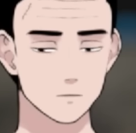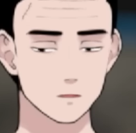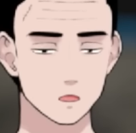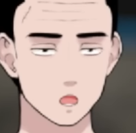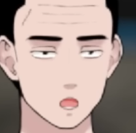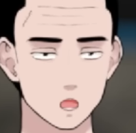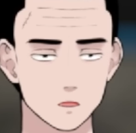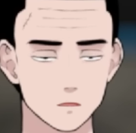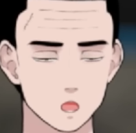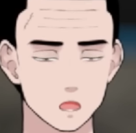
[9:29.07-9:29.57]

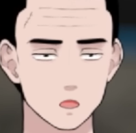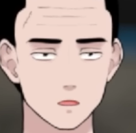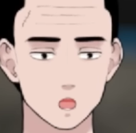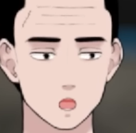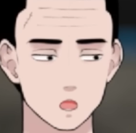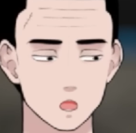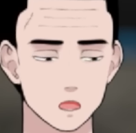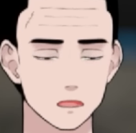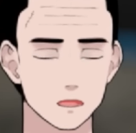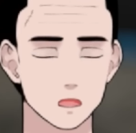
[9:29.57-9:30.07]
まあ、その
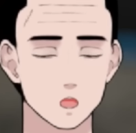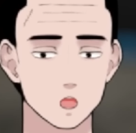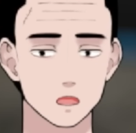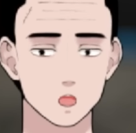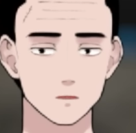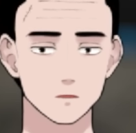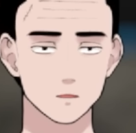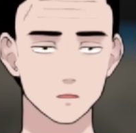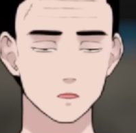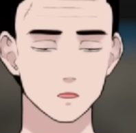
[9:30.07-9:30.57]
関連の
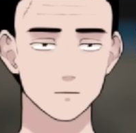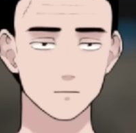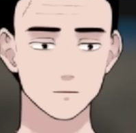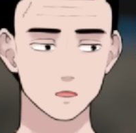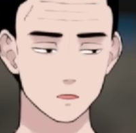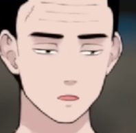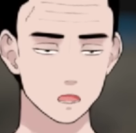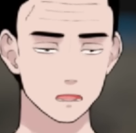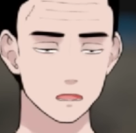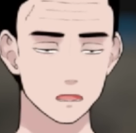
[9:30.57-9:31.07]
グループで
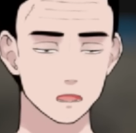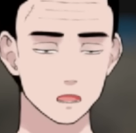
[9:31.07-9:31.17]
は、